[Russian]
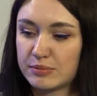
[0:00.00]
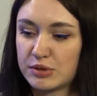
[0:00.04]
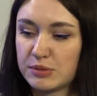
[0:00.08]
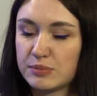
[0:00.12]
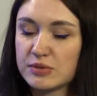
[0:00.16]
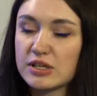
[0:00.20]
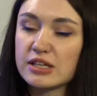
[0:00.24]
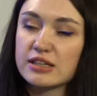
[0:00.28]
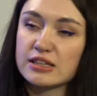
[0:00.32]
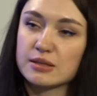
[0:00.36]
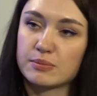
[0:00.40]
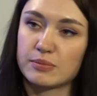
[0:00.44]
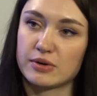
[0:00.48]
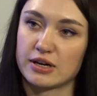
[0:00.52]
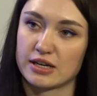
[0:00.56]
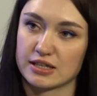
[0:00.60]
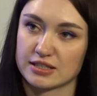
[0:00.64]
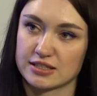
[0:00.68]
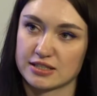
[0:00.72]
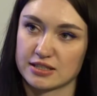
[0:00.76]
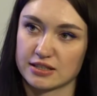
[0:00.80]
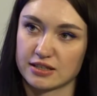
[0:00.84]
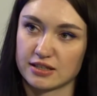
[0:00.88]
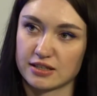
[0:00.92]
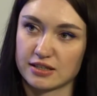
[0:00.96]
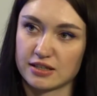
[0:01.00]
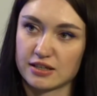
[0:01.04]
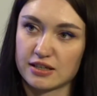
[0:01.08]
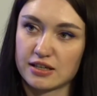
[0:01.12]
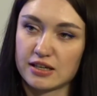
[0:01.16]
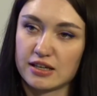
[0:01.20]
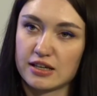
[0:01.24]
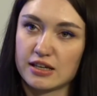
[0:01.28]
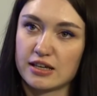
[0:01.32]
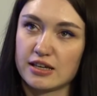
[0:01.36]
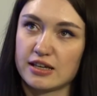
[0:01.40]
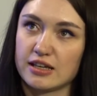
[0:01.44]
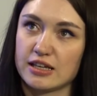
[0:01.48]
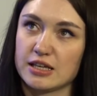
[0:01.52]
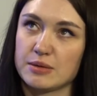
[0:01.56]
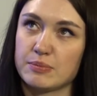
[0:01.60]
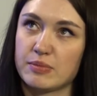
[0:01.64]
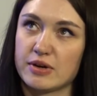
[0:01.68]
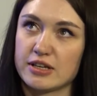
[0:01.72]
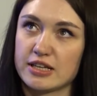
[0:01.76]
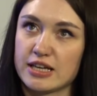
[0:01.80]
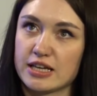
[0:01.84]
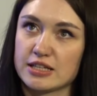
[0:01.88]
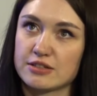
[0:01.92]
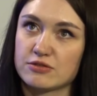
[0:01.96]
применить на практике и
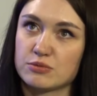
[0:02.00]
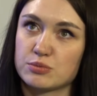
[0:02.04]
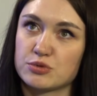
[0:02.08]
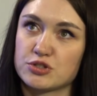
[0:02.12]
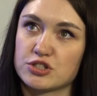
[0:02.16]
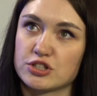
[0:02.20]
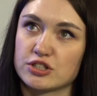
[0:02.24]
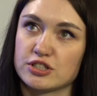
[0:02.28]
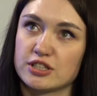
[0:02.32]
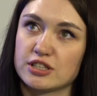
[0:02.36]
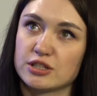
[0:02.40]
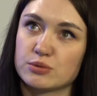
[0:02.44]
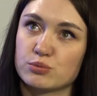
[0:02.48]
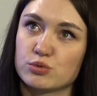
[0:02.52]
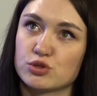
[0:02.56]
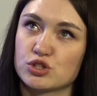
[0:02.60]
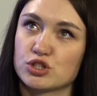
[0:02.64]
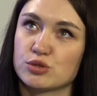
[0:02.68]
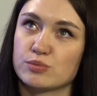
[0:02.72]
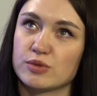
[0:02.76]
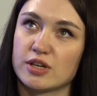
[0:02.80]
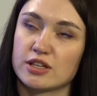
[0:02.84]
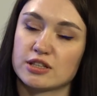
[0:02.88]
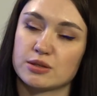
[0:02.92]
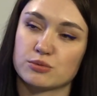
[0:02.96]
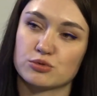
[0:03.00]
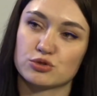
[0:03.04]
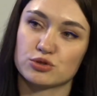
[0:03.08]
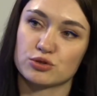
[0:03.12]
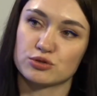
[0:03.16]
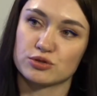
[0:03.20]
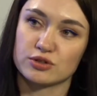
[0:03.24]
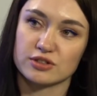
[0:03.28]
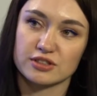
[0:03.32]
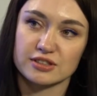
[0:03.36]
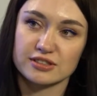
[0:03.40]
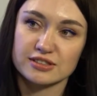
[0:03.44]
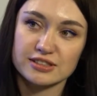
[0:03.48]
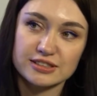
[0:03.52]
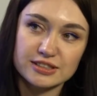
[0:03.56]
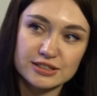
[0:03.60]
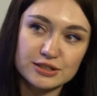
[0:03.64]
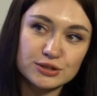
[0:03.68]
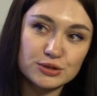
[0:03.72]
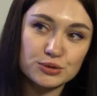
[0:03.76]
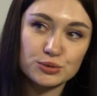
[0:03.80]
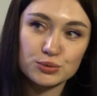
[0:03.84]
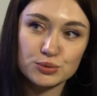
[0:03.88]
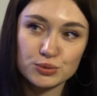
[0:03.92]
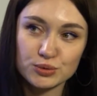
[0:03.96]
понять вообще, где, допустим, я там что-то не
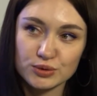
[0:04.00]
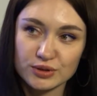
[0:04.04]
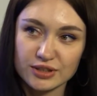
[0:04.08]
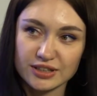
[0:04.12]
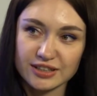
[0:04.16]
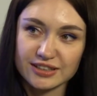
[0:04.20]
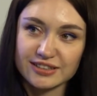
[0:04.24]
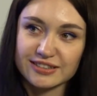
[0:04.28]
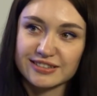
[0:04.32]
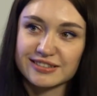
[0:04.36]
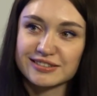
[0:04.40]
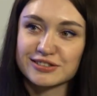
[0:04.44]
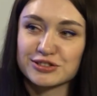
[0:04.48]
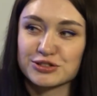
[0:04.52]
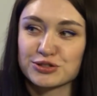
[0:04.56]
дотянула,